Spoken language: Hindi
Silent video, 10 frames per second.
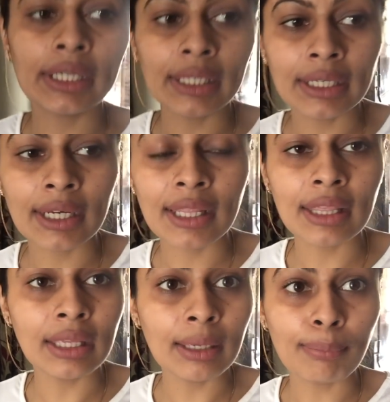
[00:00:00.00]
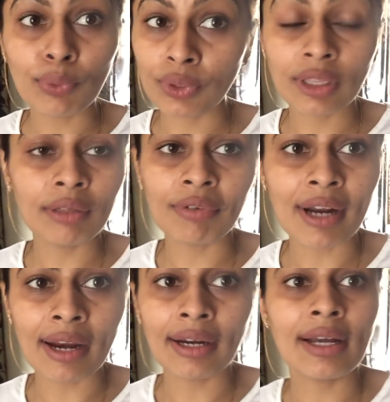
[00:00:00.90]
क्लीन दी पोथ दी
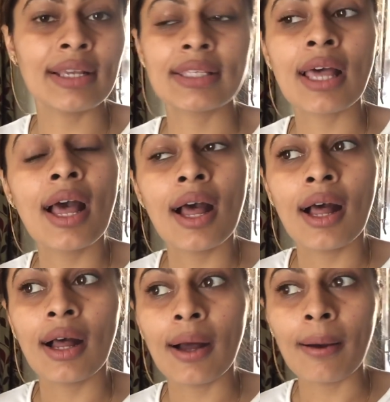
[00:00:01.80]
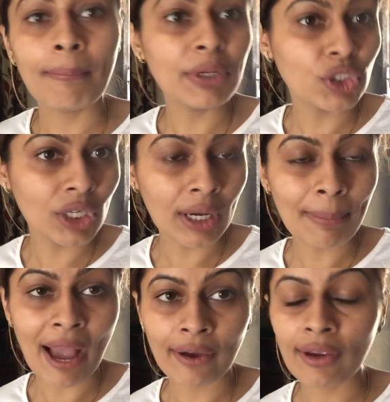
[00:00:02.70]
बरान्डाज पीछे का
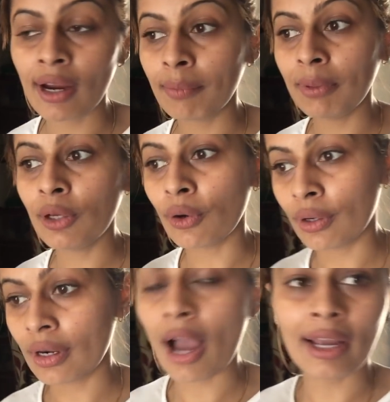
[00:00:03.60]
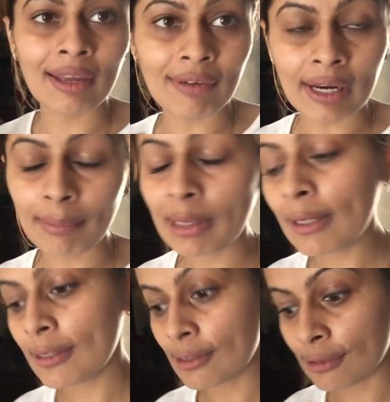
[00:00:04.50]
बैक यार्ड भी और आगे वाला
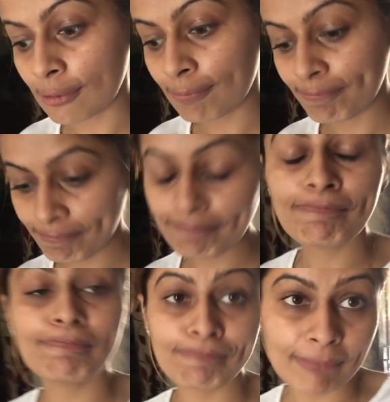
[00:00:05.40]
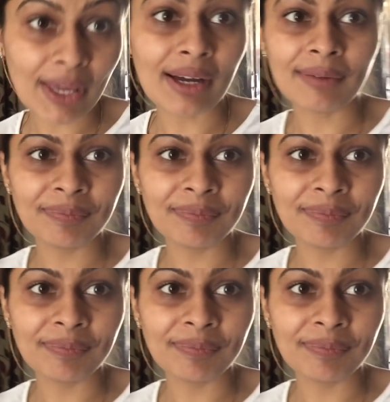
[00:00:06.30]
भी सो या